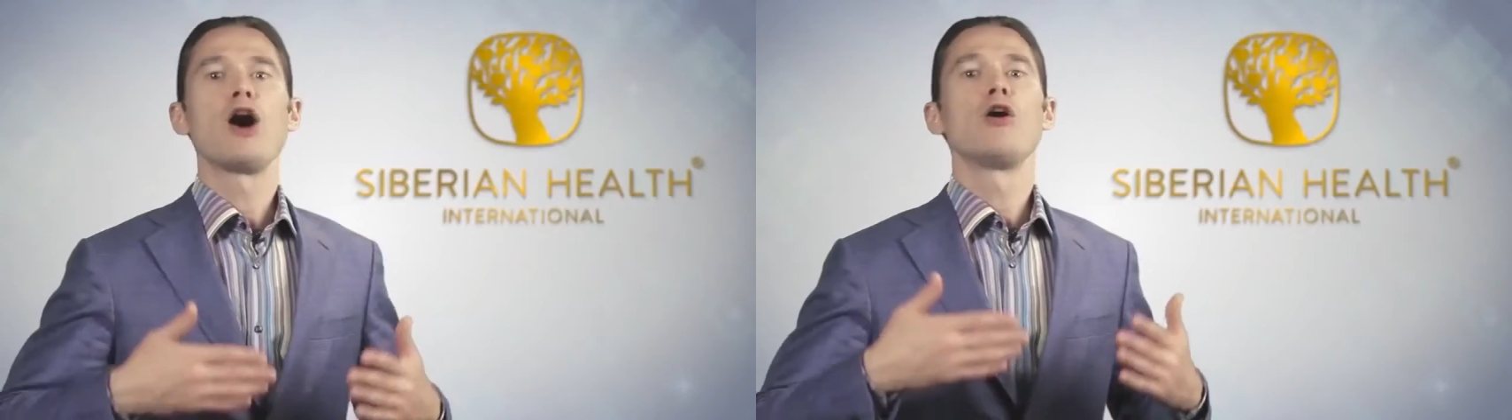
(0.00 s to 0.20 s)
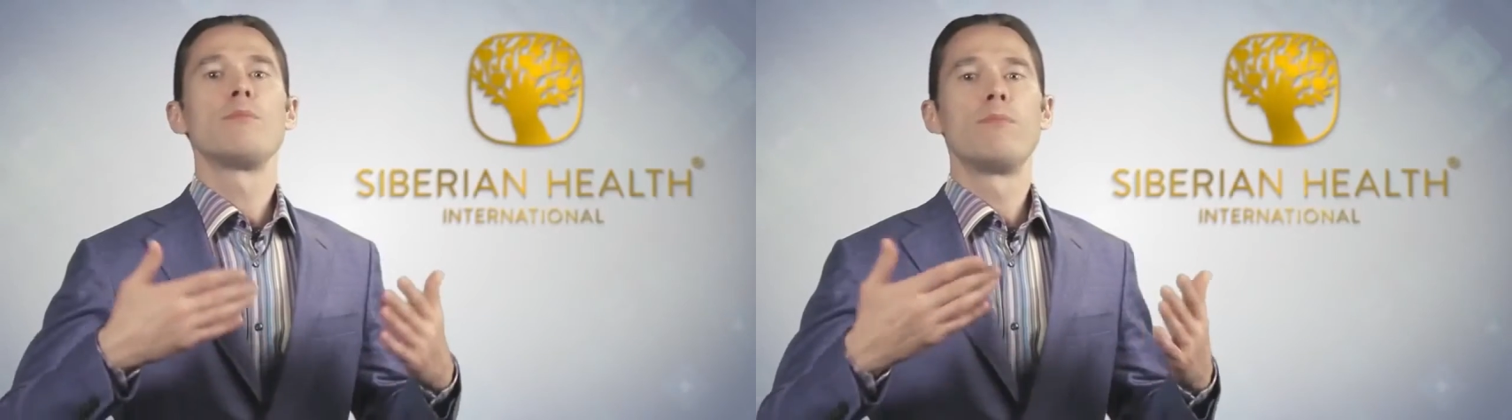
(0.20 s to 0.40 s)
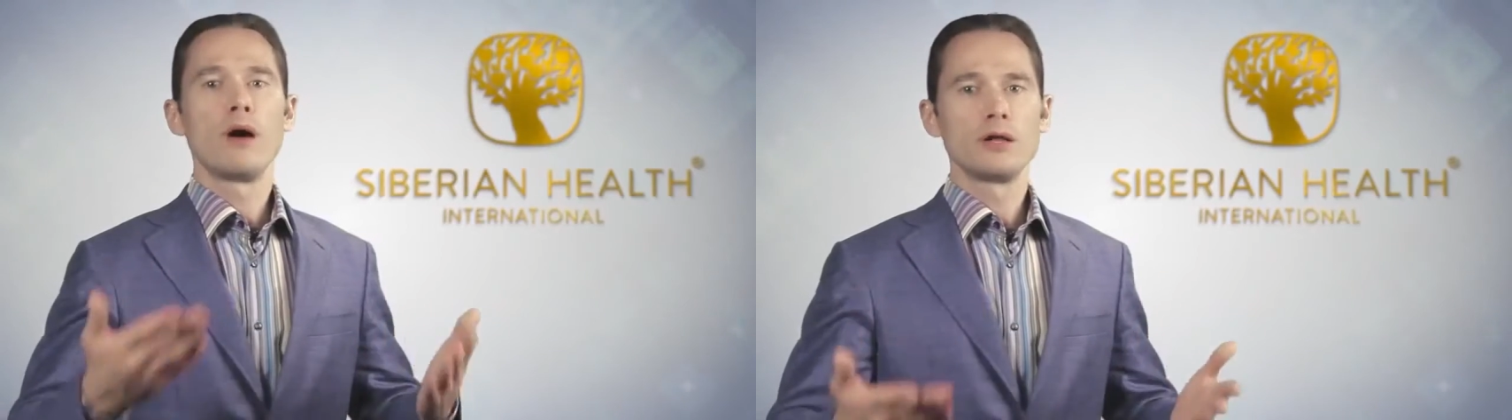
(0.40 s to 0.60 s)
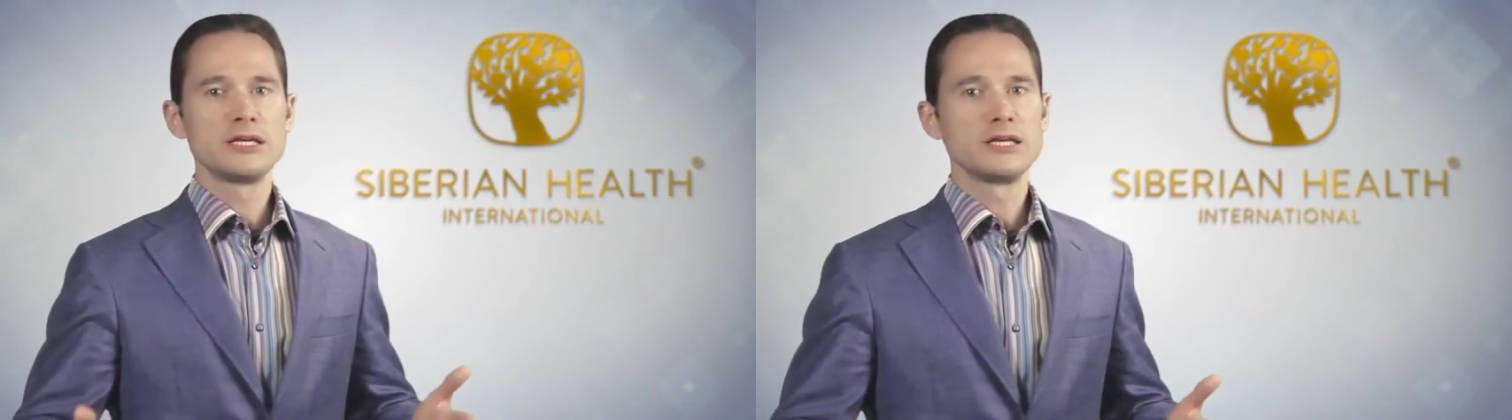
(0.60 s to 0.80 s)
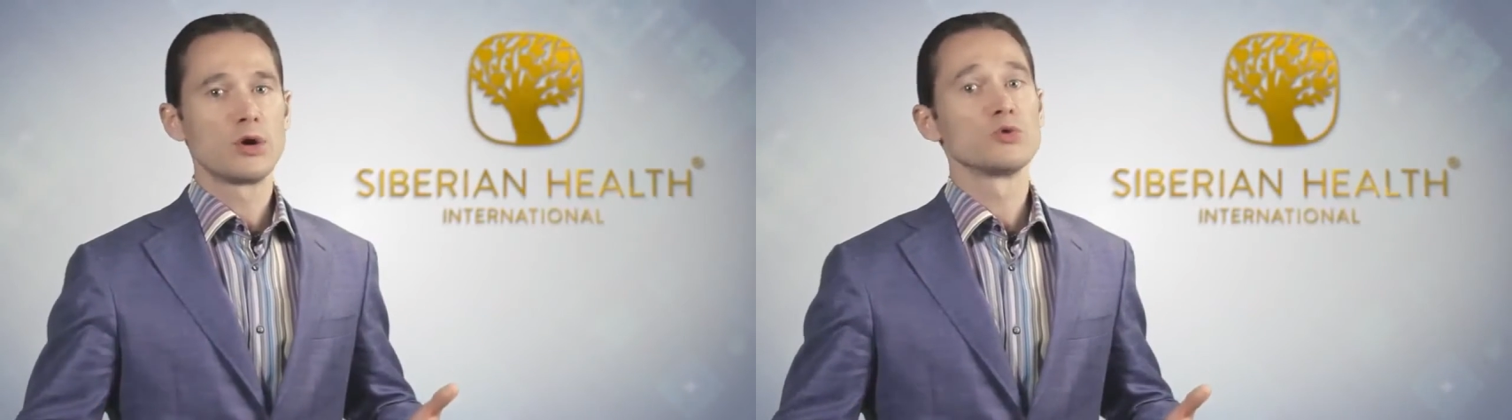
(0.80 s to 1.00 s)
Cơ thể chúng
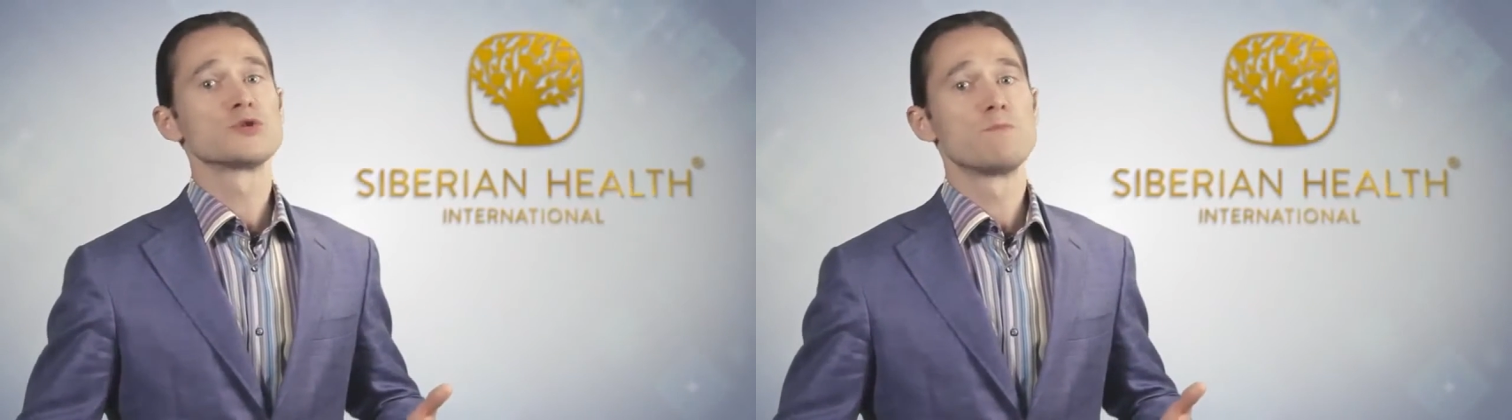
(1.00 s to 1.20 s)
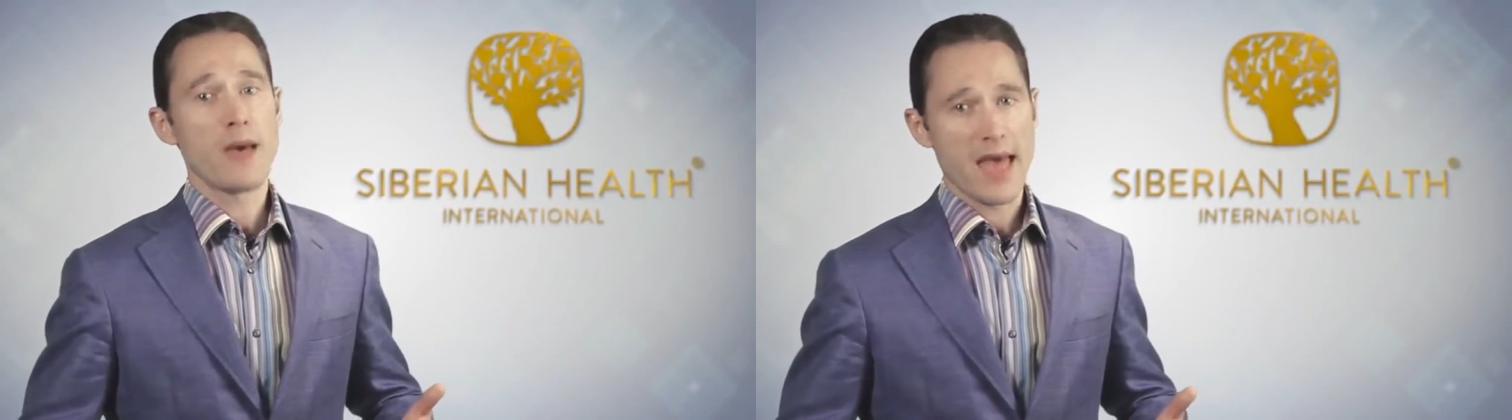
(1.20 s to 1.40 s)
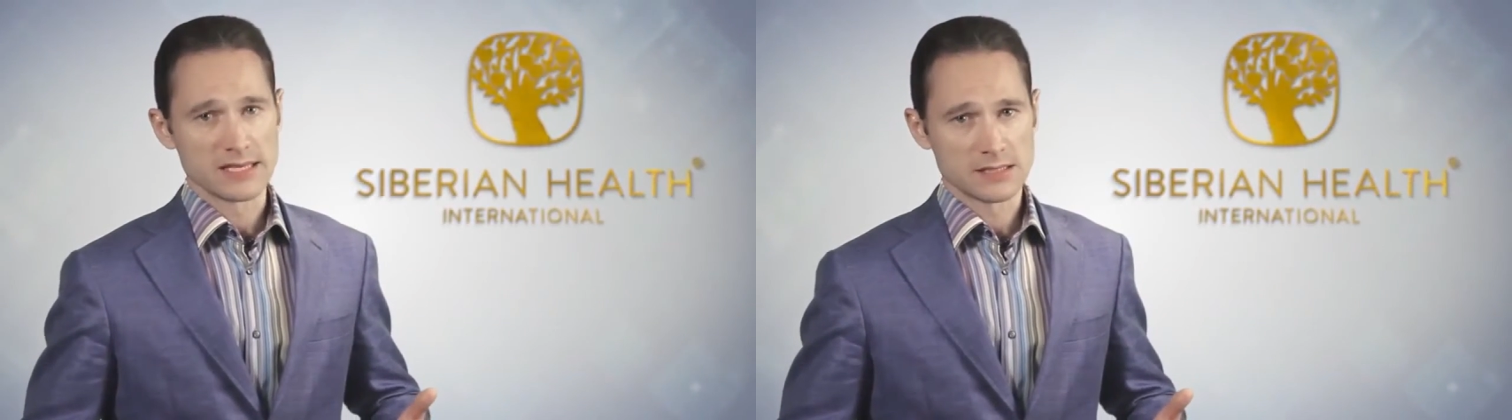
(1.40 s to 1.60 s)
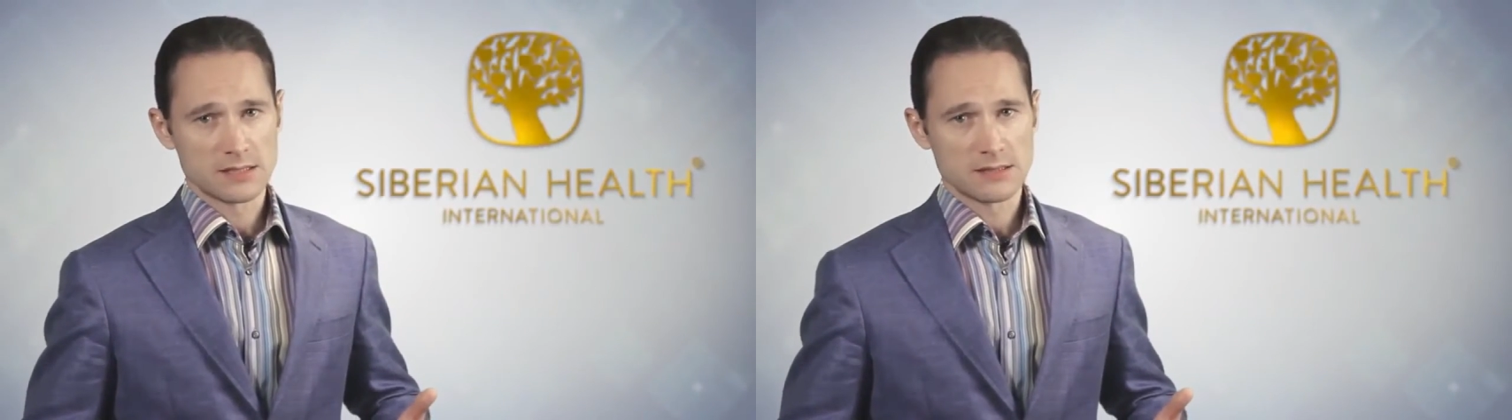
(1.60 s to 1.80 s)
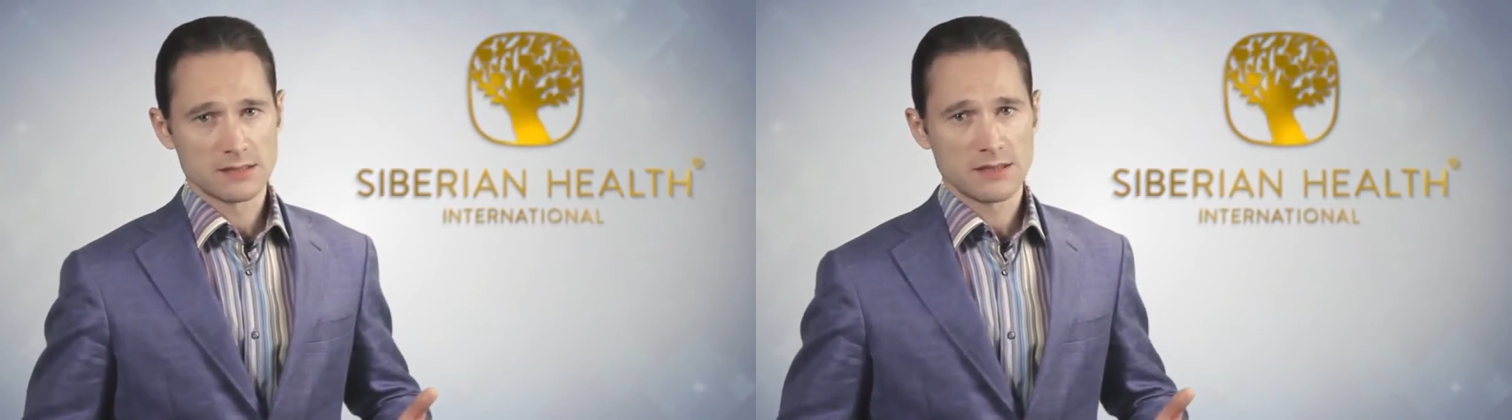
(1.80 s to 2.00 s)
ta rất thông
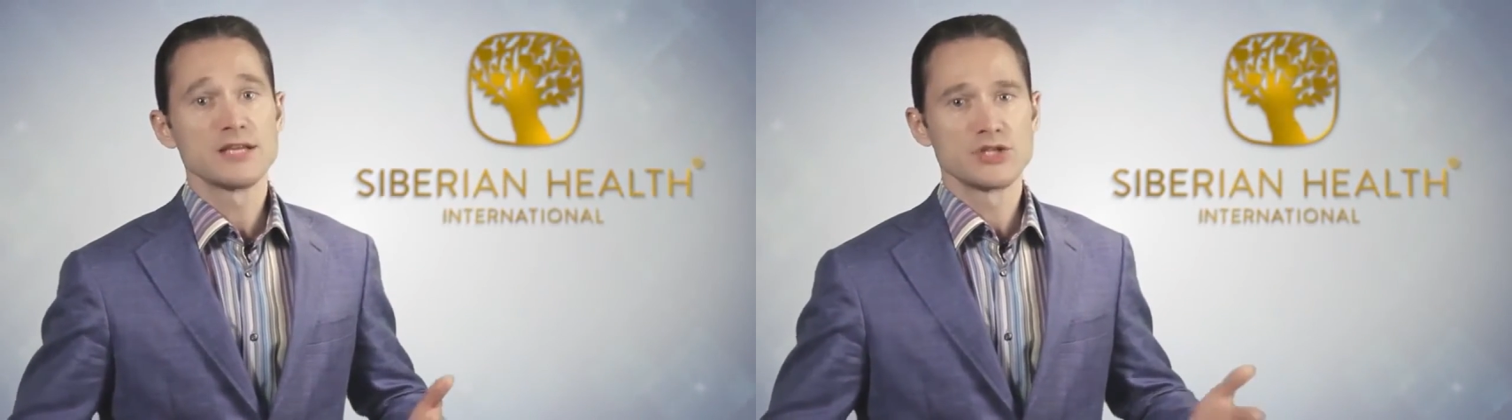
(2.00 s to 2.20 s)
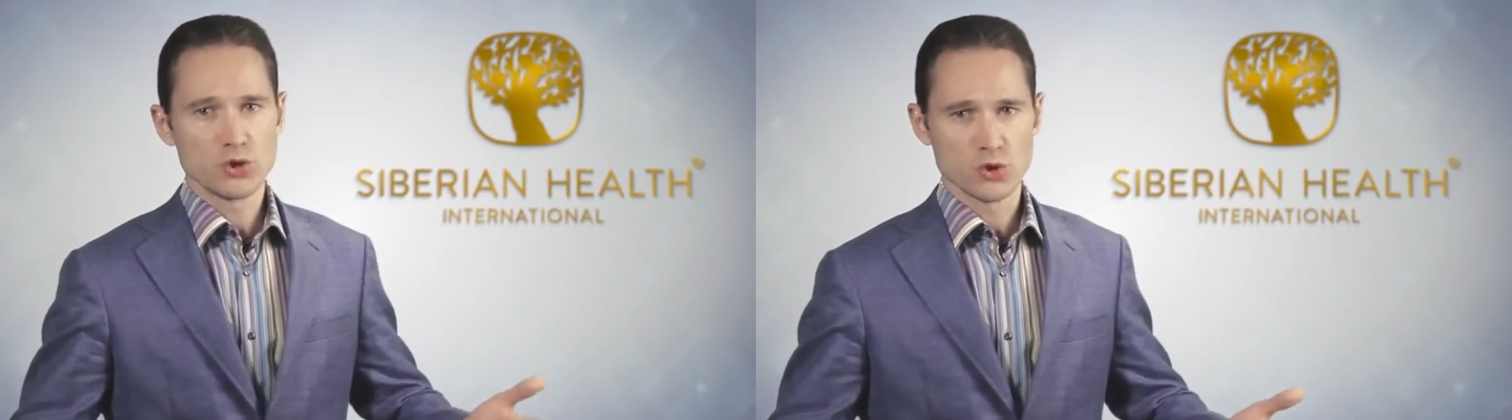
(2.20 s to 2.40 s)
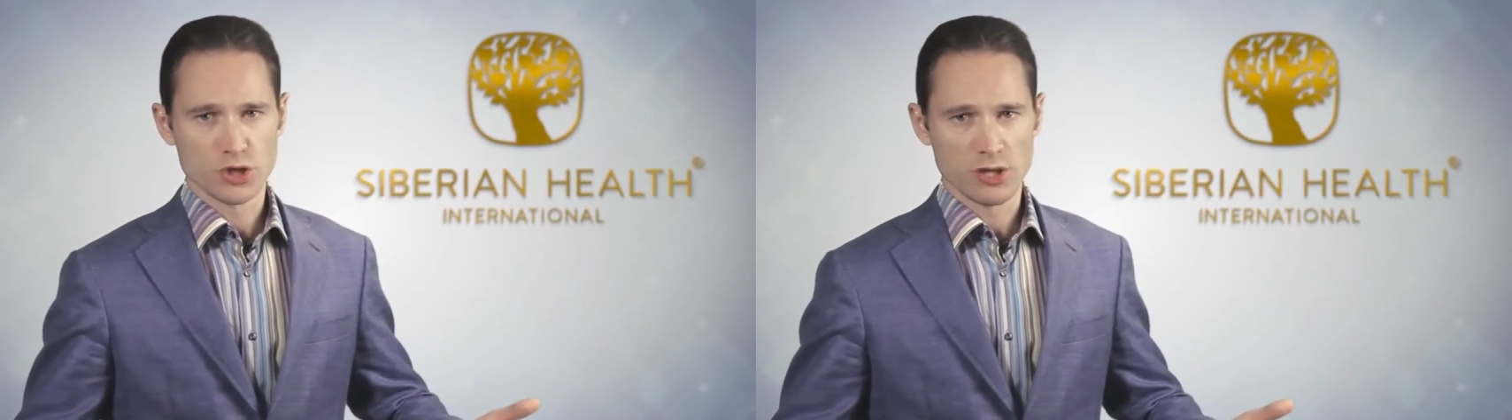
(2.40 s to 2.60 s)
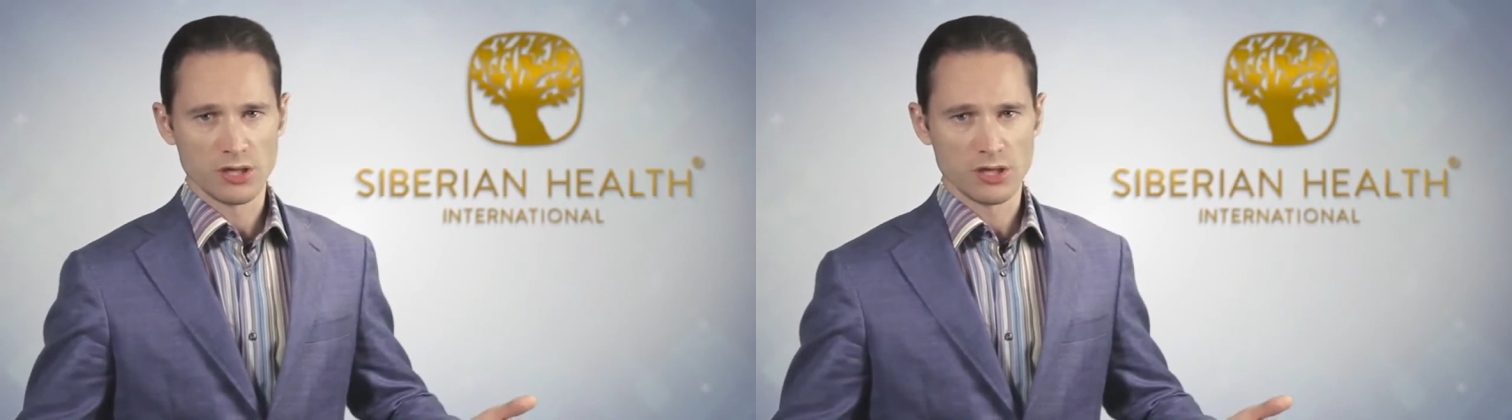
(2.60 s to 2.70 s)
minh như thường thấy.